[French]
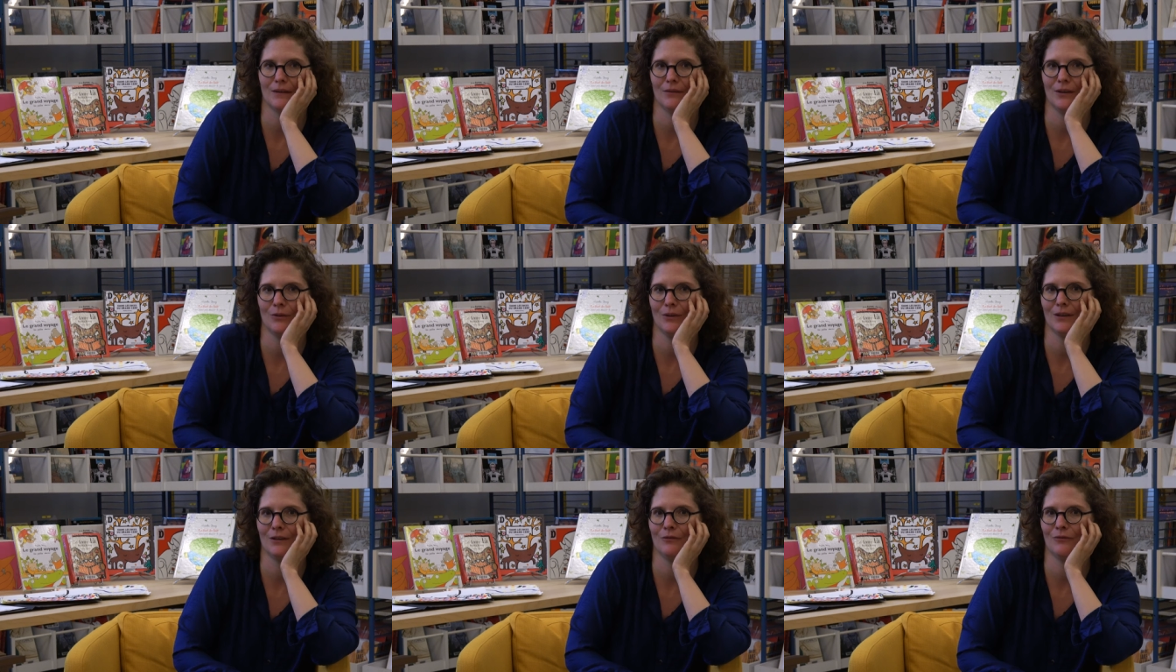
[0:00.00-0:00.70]
évident
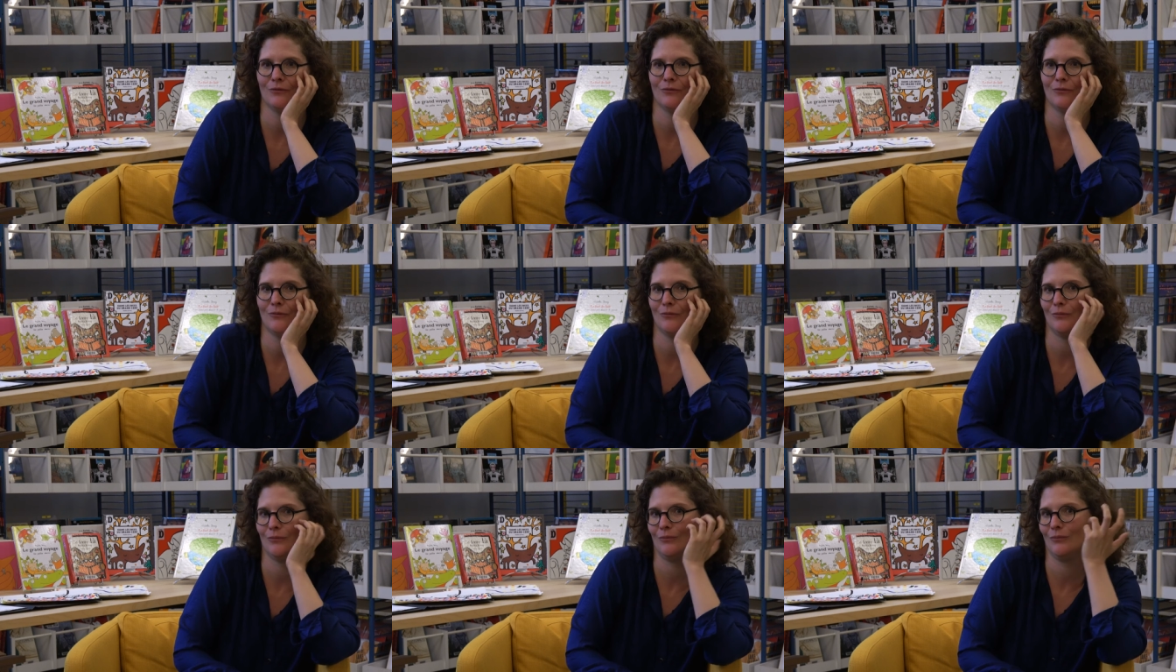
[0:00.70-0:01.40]
qu'il
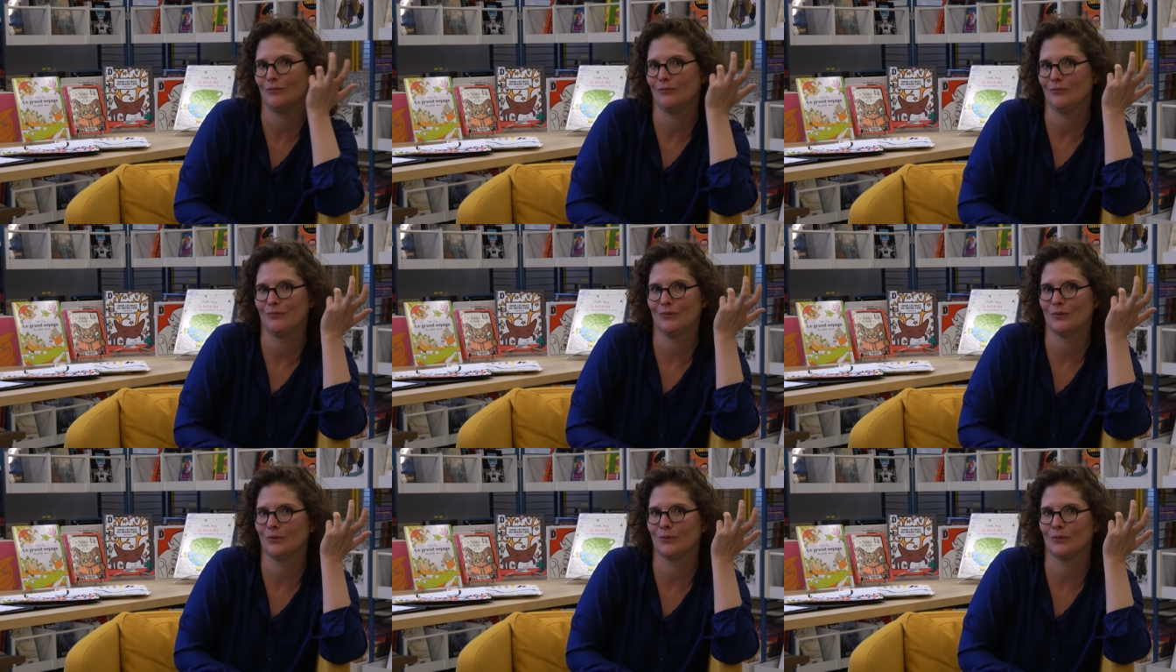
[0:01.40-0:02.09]

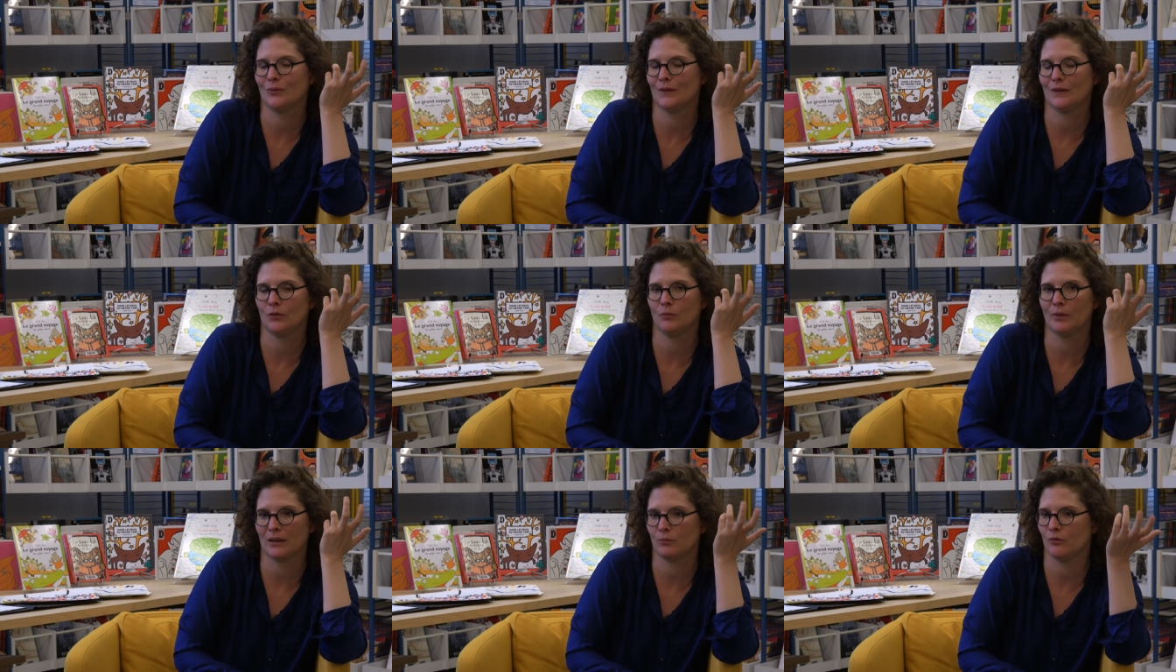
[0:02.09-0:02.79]
que c'est
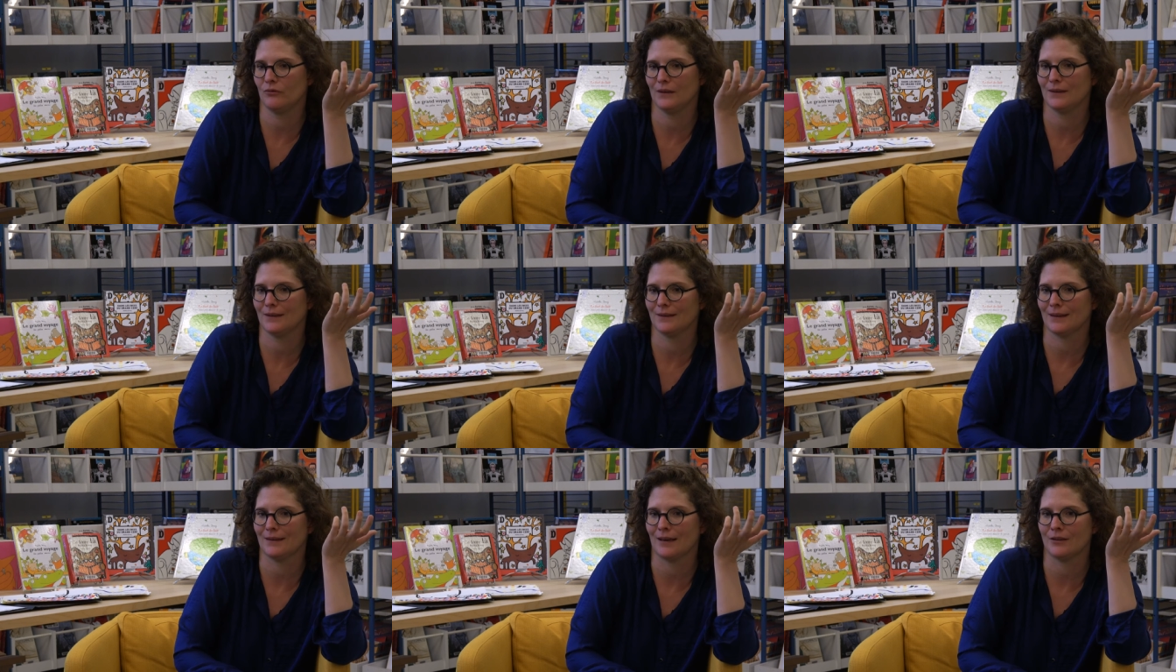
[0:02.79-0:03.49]
super de profiter de
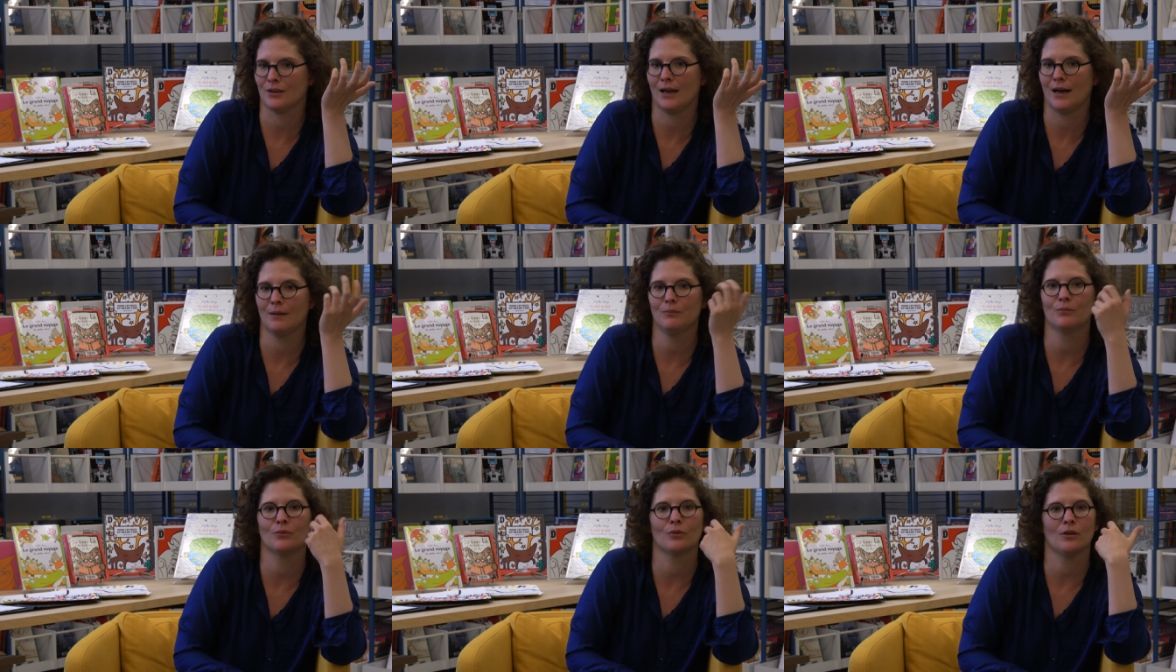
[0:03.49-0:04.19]
cet âge-là
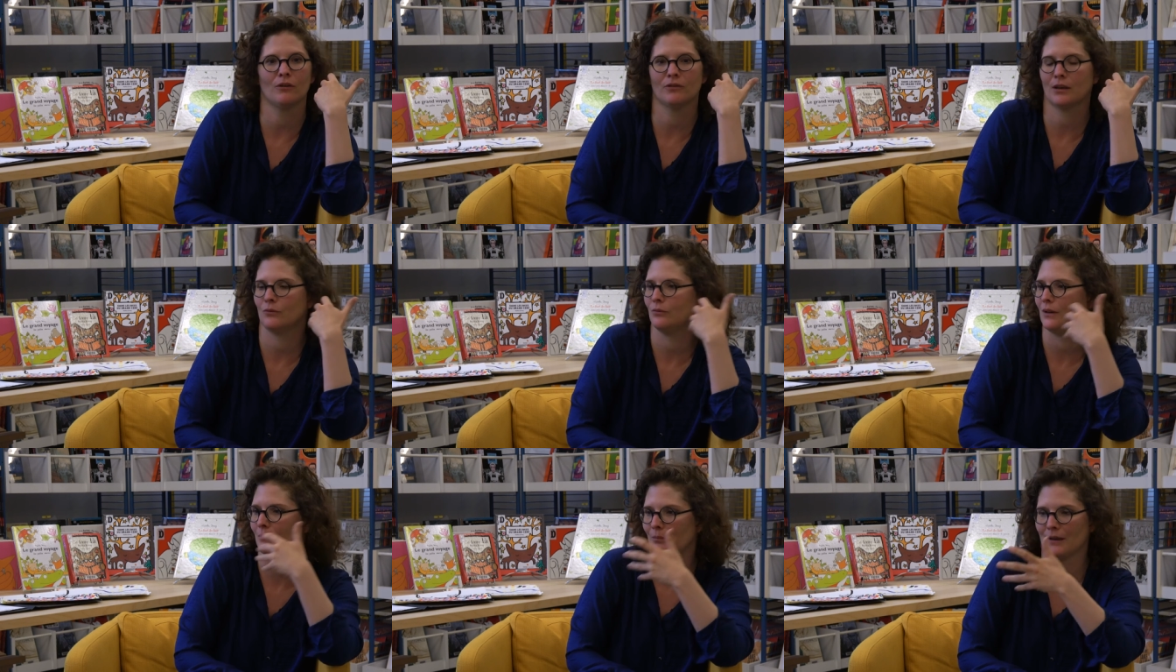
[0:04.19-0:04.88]
pour leur faire
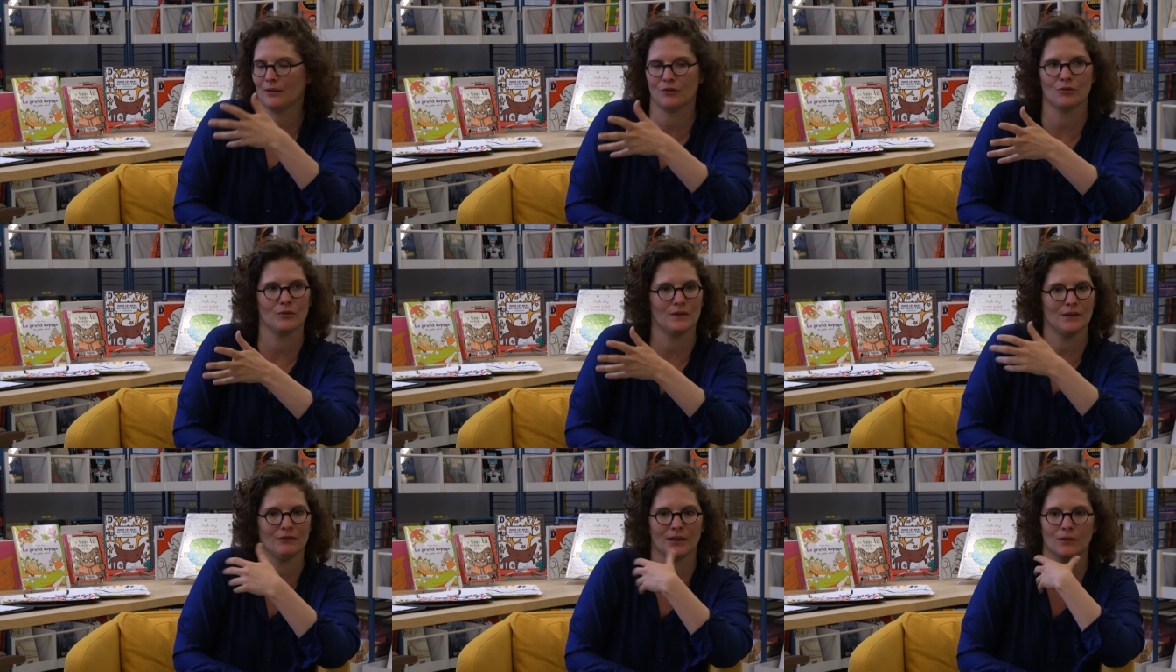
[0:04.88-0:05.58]
goûter plein de
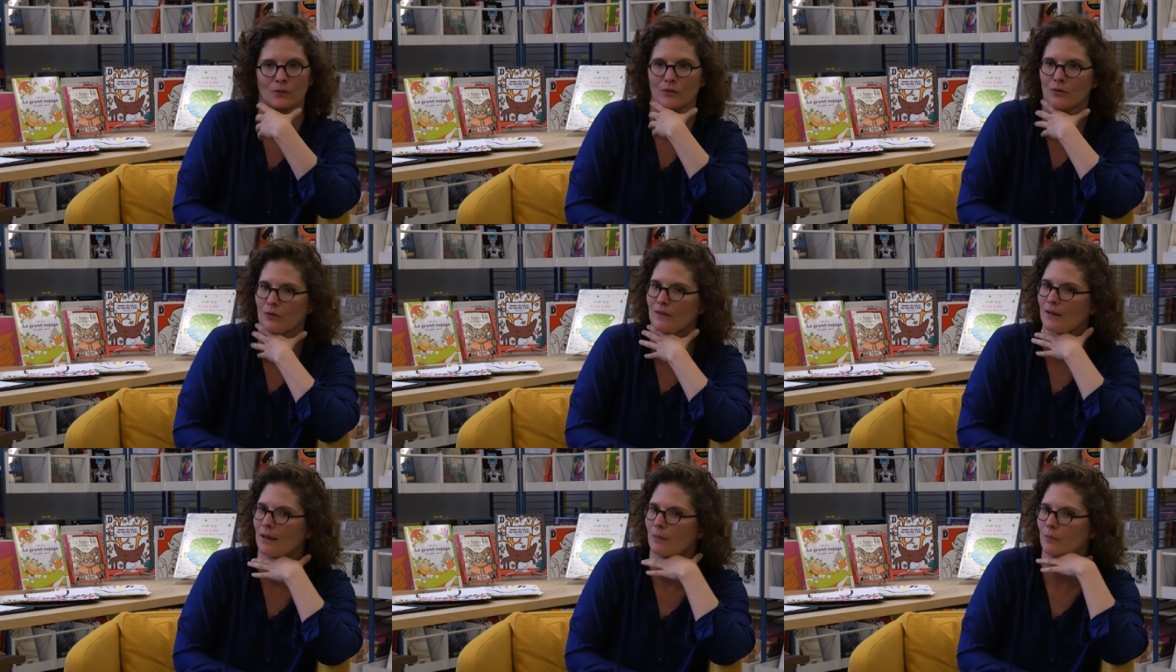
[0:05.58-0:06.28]
choses différentes
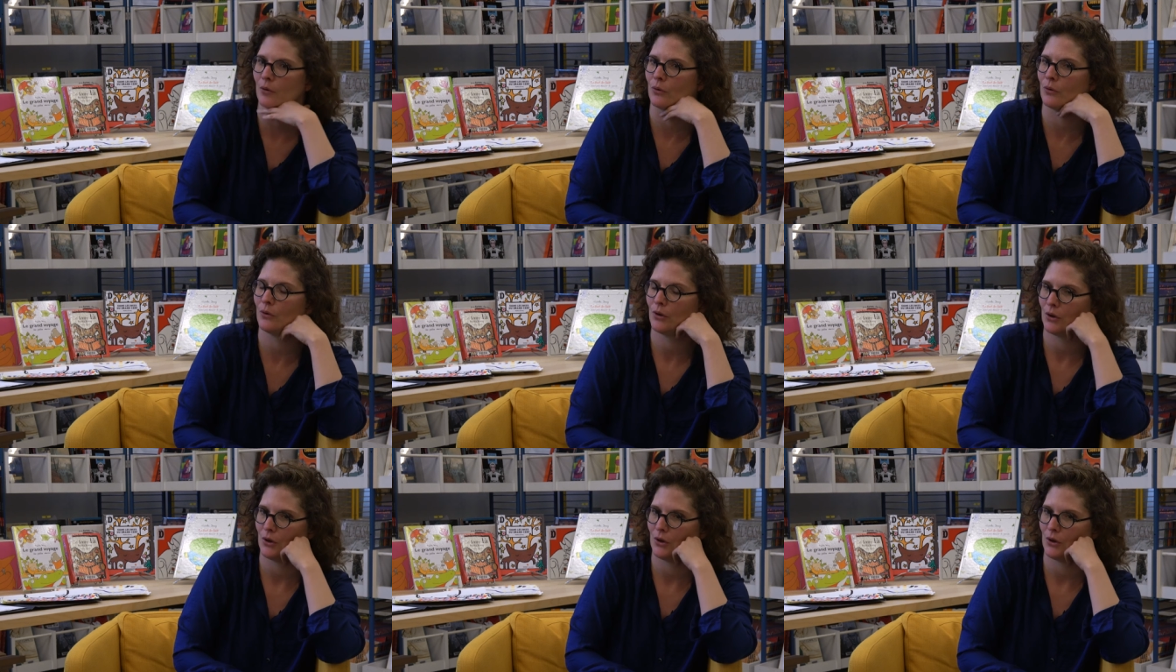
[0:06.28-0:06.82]
en termes euh,